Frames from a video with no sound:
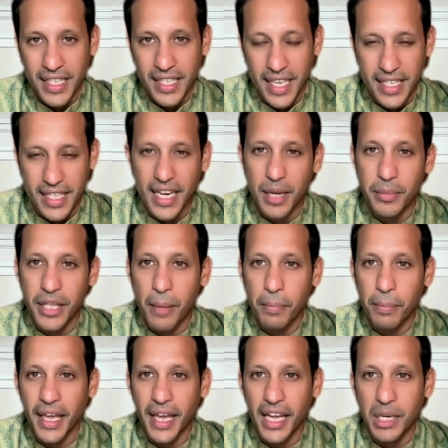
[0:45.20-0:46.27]
Saya sering
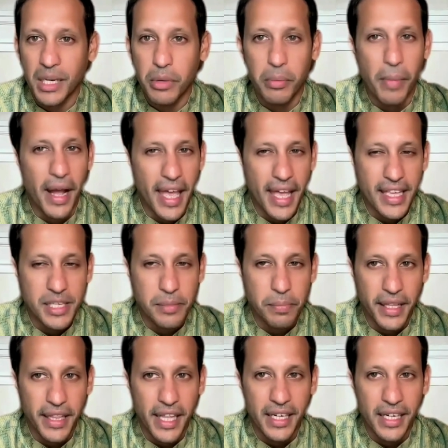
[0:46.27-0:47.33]
menyampaikan di berbagai
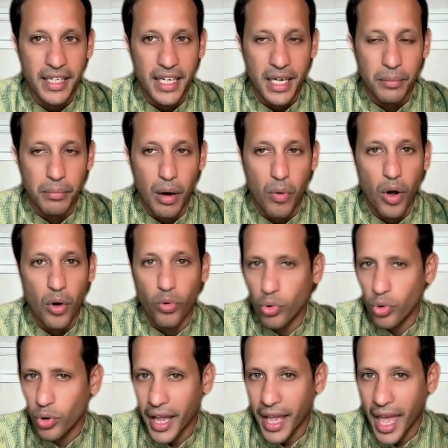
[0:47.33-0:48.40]
kesempatan bahwa
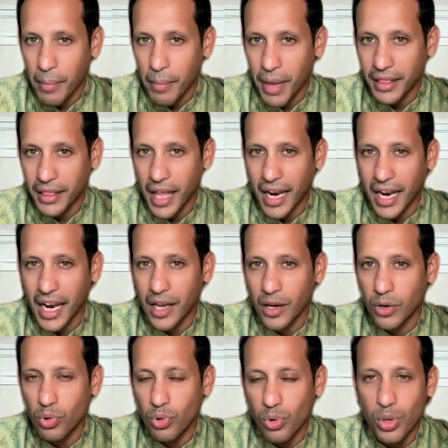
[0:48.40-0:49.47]
guru yang hebat adalah
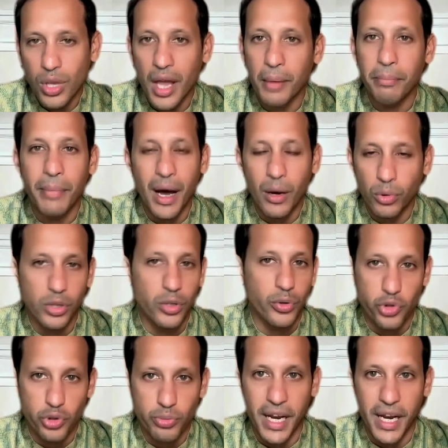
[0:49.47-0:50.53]
guru yang mau
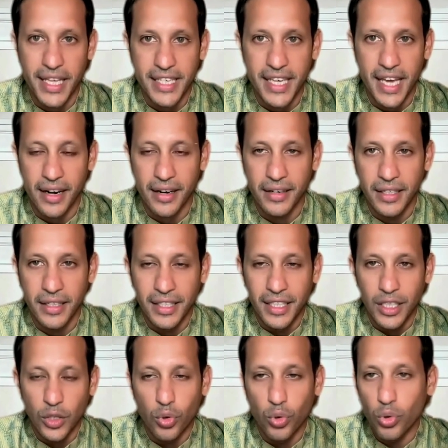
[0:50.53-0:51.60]
terus belajar,
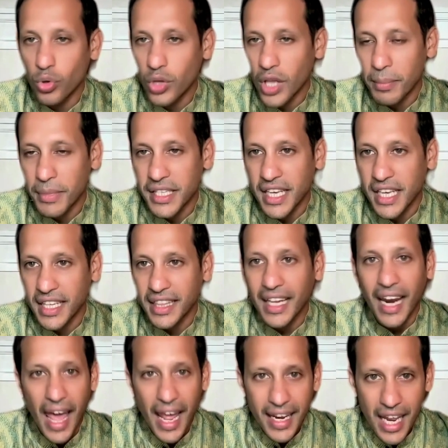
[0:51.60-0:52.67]
guru yang menjadi
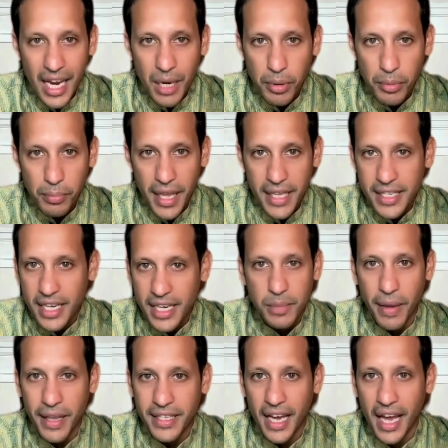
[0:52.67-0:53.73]
teladan pembelajar
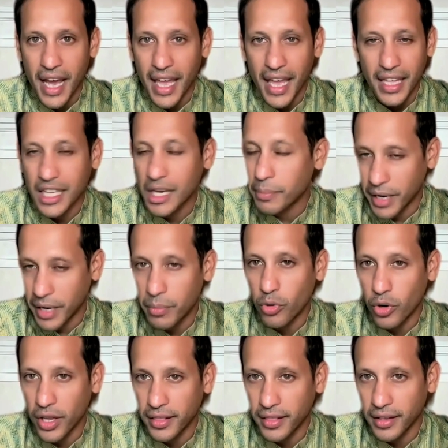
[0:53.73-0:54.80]
sepanjang hayat kepada
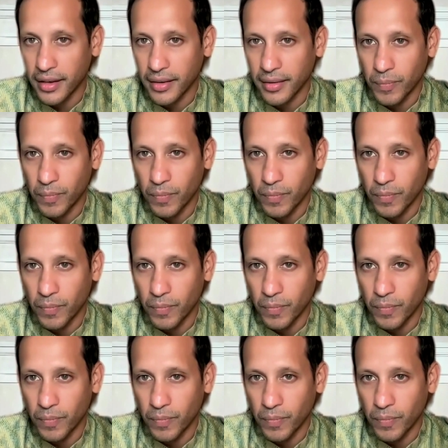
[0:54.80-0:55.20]
muridnya.